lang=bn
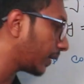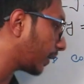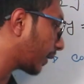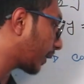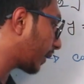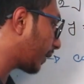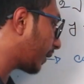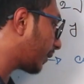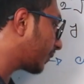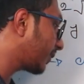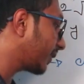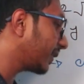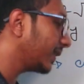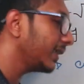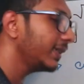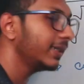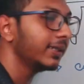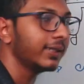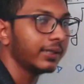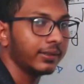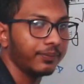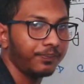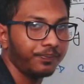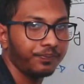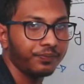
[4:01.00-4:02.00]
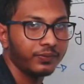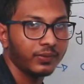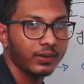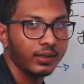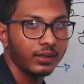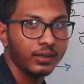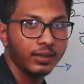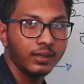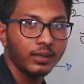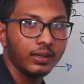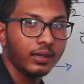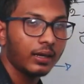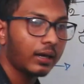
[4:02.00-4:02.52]
এখানে আছে ই e।
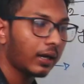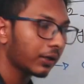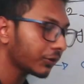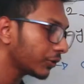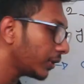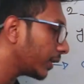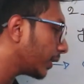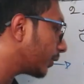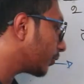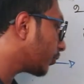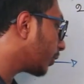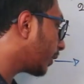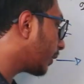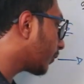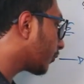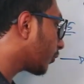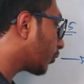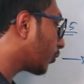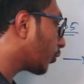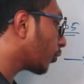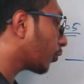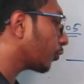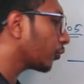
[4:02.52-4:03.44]
আসলে কিন্তু এর জন্য